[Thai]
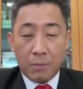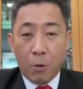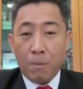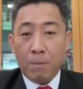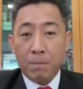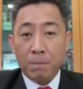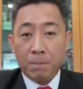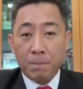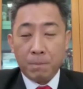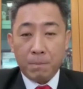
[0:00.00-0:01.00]
ผม
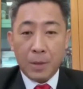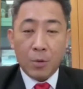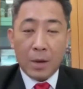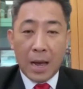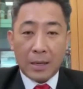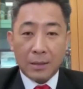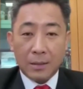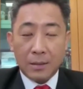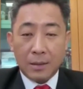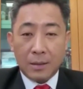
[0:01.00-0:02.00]
มีโอกาส
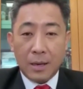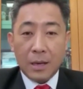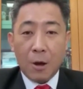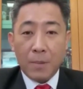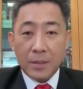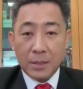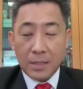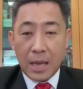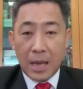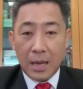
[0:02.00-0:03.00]
ได้เข้าไปศึก
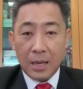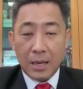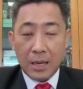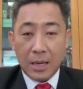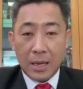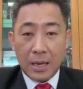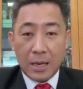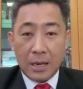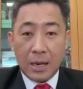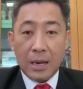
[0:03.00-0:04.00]
ษา
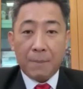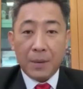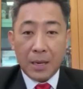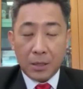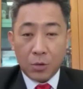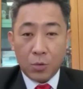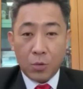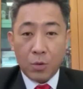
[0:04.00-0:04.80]
ในระดับปริญญาโท